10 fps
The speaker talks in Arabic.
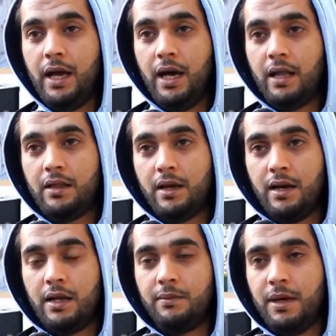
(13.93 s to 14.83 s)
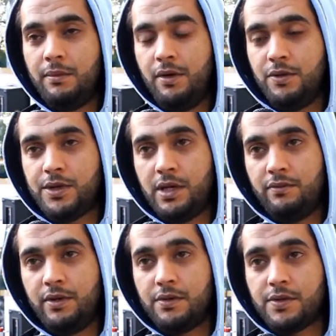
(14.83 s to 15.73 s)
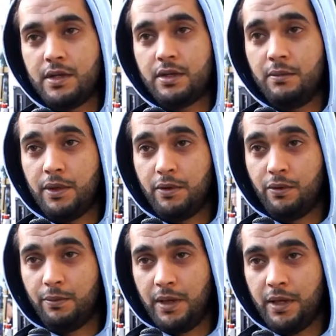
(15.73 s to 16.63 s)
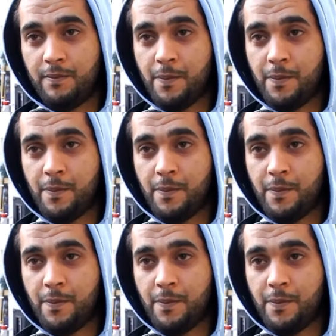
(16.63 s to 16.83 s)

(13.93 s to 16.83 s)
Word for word: اثر الامام الحسين في نصره المظلومين